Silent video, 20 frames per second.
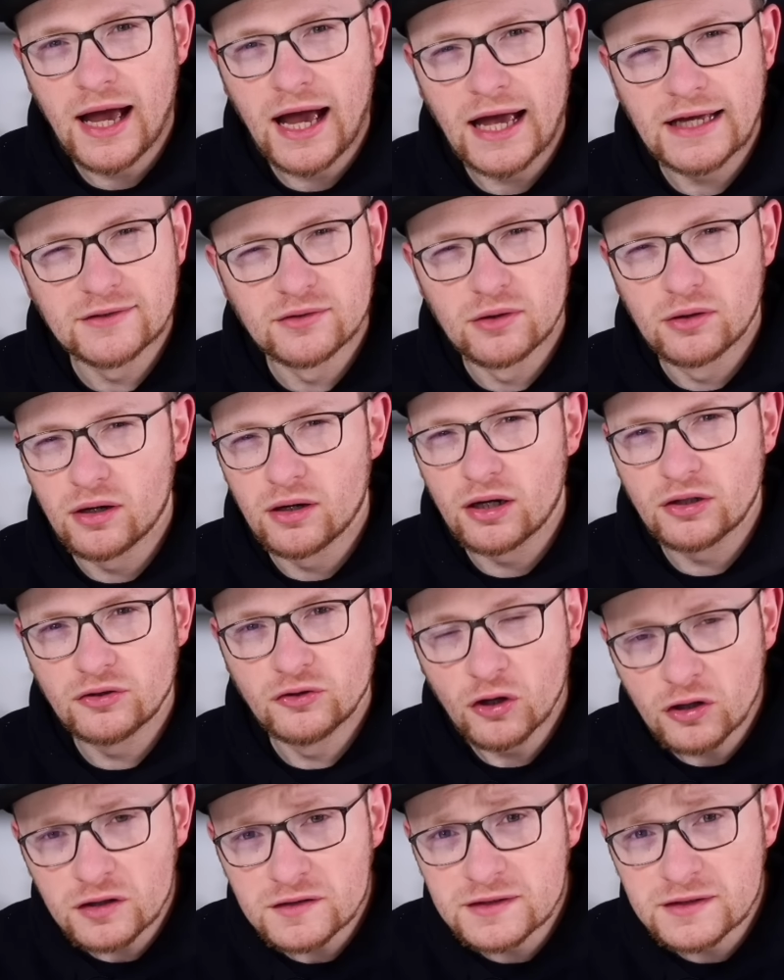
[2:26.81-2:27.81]
Also
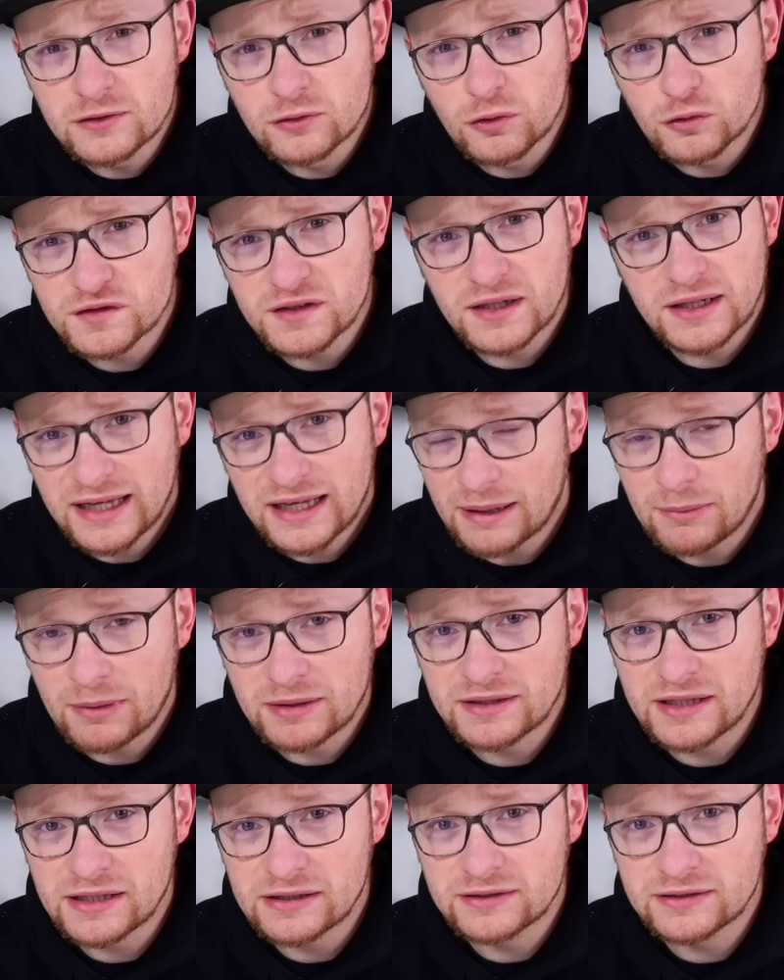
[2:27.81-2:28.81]
noch sinnloser kann
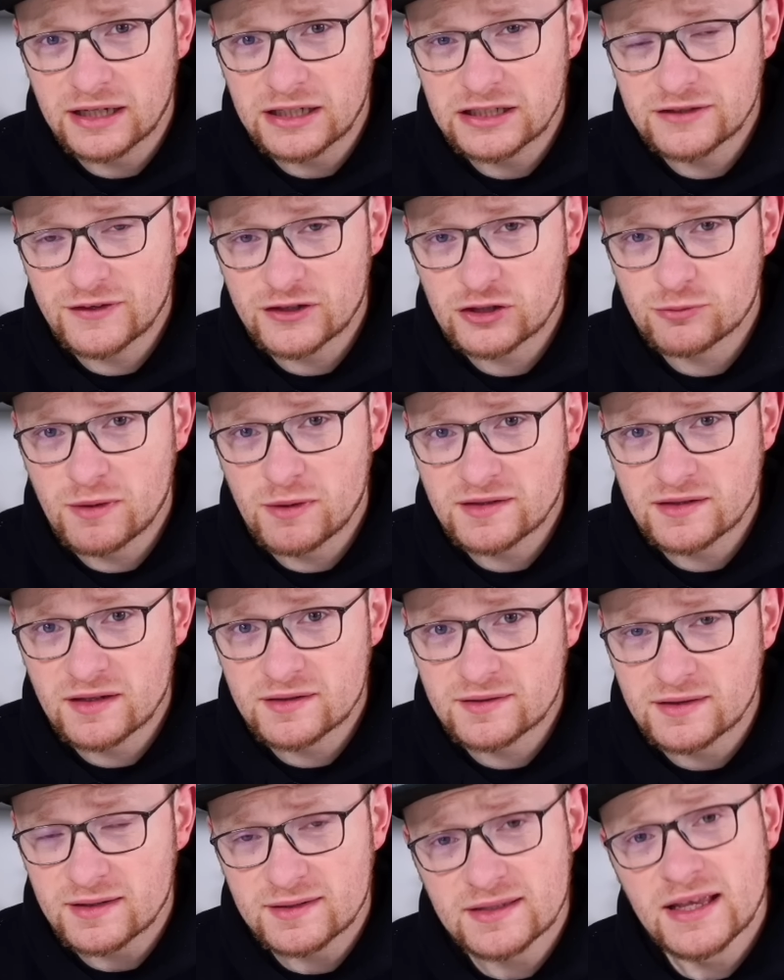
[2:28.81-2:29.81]
man Geld gar nicht wegschmeißen als
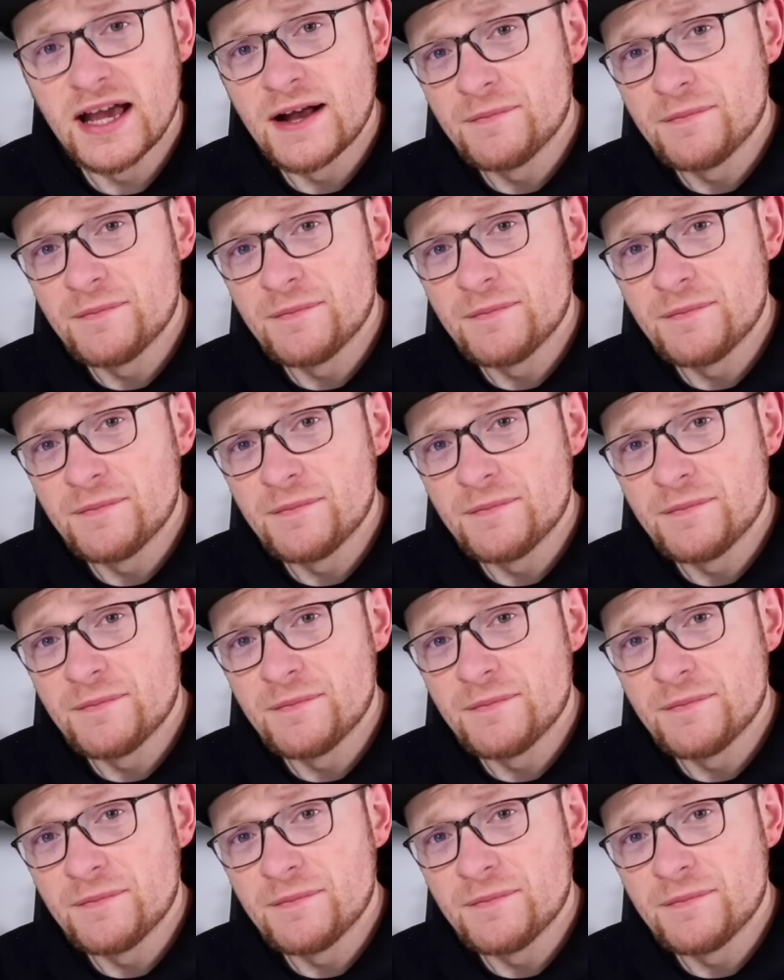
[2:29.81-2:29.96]
das.